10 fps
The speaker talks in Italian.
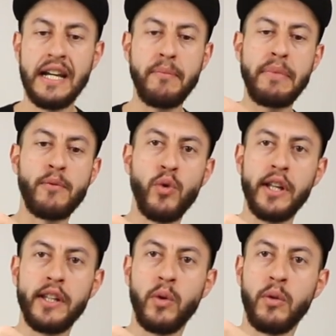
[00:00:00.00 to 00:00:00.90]
Ne abbiamo
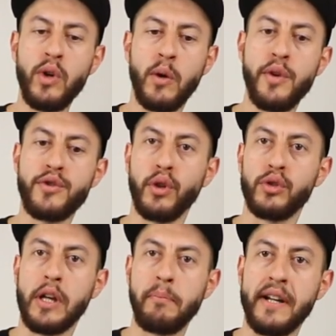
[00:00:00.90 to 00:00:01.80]
una, di, una qui
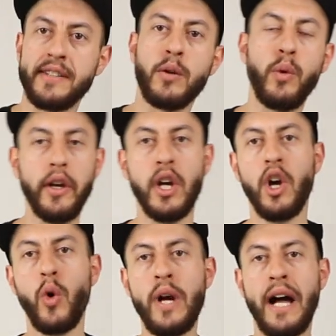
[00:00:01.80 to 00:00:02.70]
sotto che parte qui,
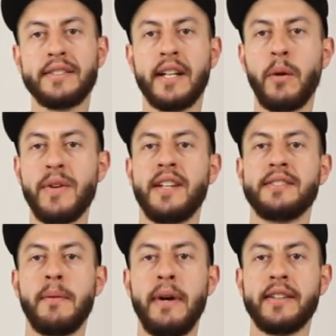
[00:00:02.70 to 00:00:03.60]
un'altra da
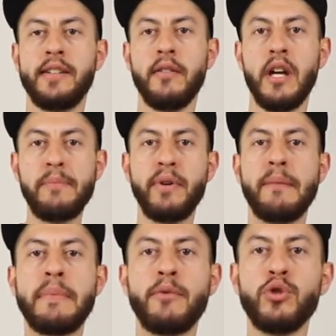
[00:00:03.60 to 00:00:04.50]
quest'altra parte e poi ne
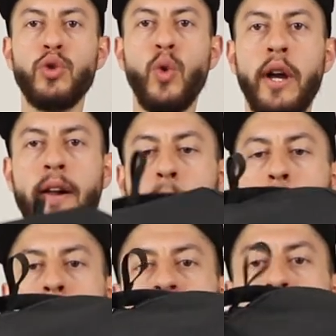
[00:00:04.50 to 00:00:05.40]
abbiamo due
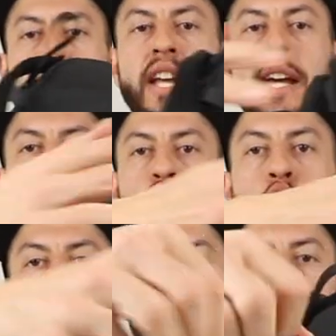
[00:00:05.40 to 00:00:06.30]
che
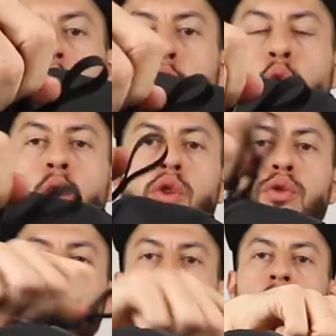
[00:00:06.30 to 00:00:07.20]
scorrono lungo
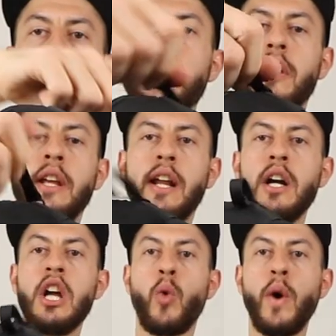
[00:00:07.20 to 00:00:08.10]
tutta la cerniera.
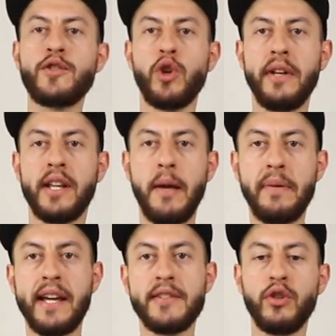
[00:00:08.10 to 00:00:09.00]
Questo perché?
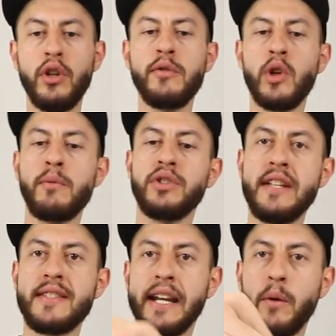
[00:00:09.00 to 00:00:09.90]
Perché se noi vogliamo
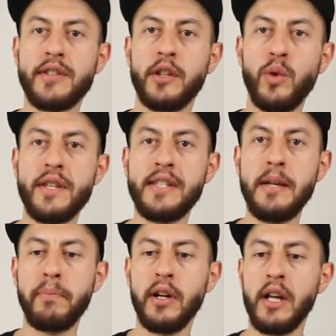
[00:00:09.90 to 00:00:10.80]
utilizzare queste due
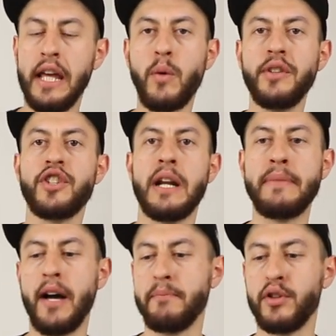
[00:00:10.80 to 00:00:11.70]
zip e quindi ce
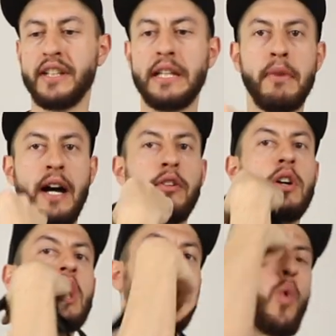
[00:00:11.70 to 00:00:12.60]
l'abbiamo a portata di mano
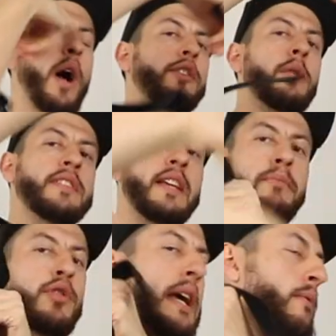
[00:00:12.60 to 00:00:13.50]
quando per
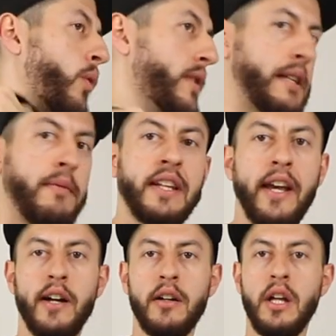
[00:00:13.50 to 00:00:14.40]
esempio siamo in questa
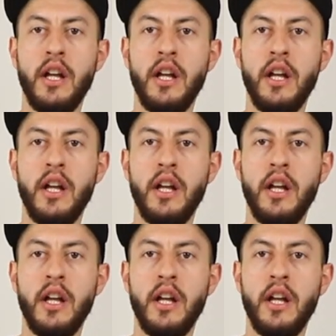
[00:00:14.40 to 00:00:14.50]
maniera,